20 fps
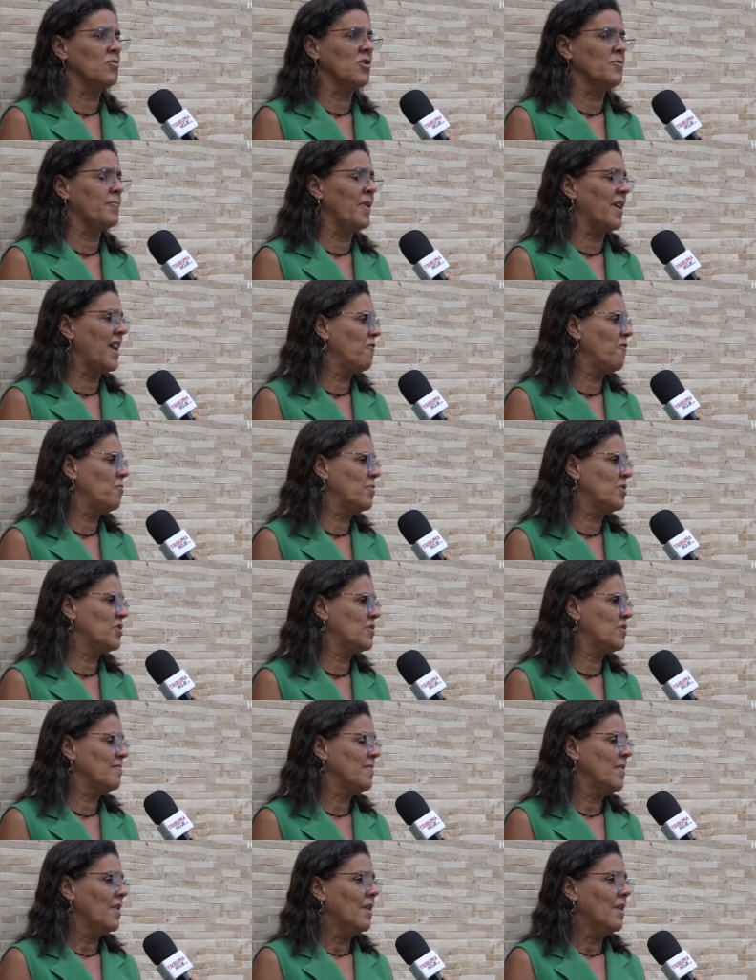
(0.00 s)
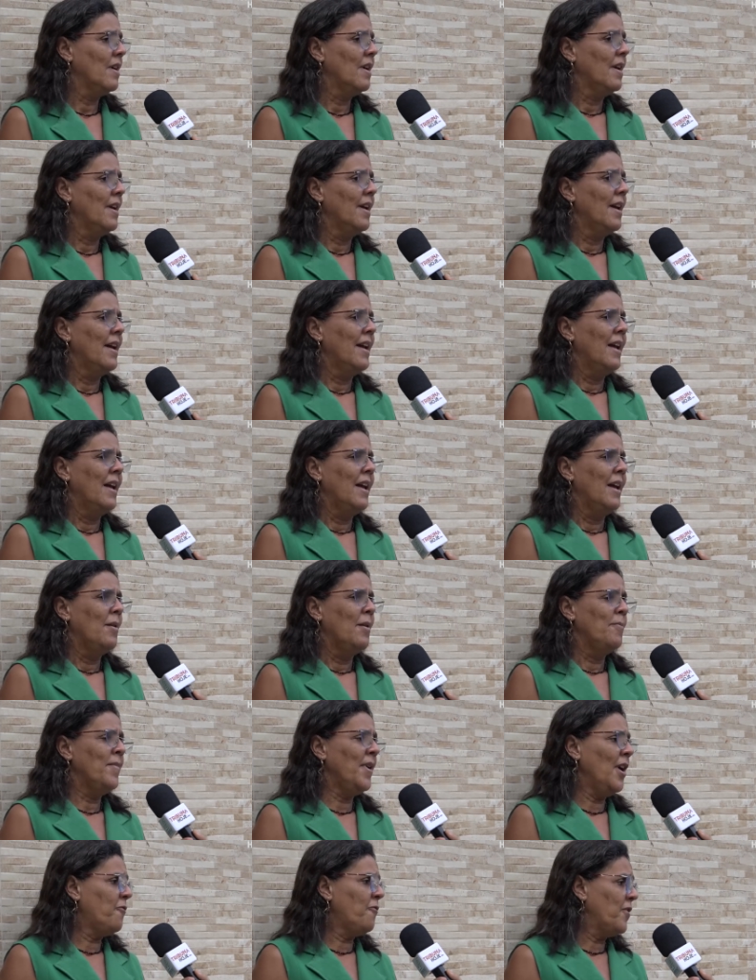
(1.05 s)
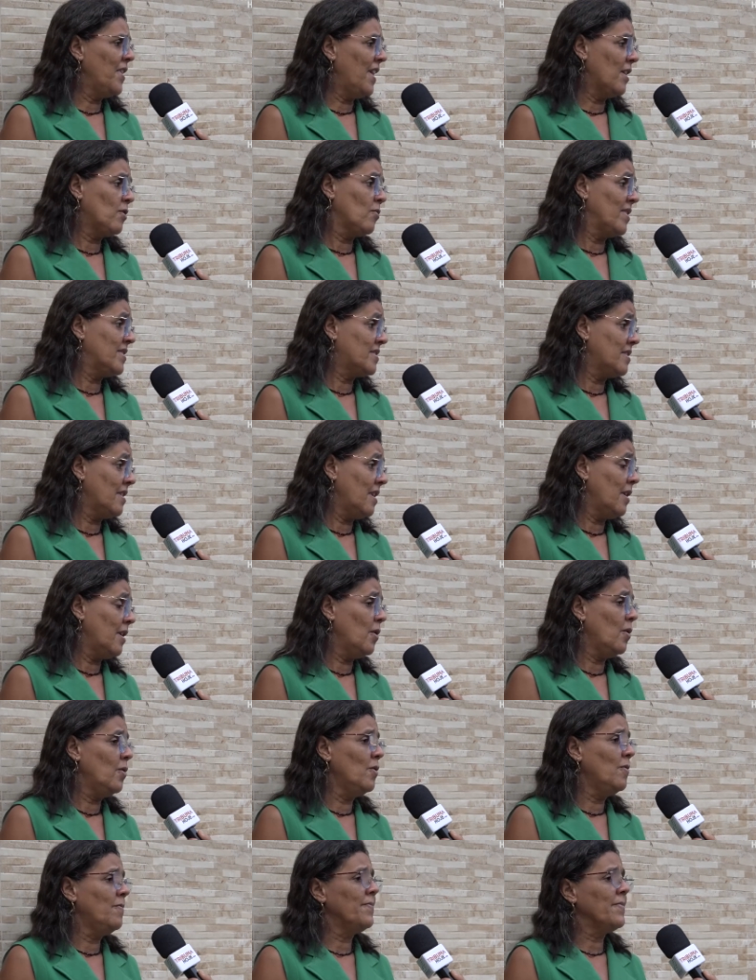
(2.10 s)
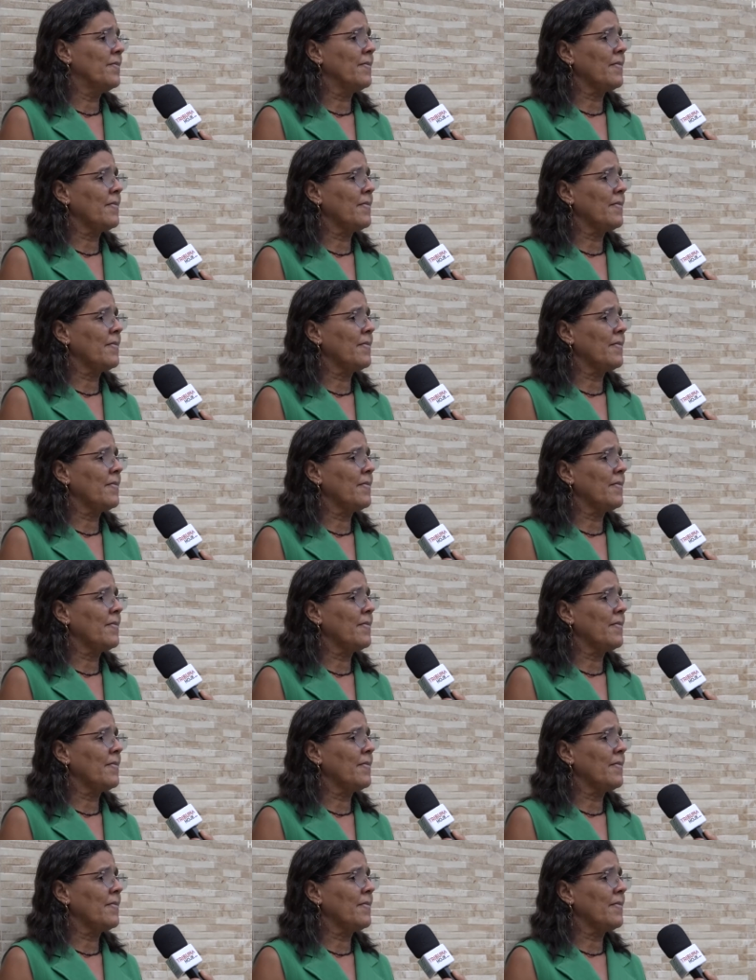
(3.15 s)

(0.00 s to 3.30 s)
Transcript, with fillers: não esperávamos. Minha filha adoeceu,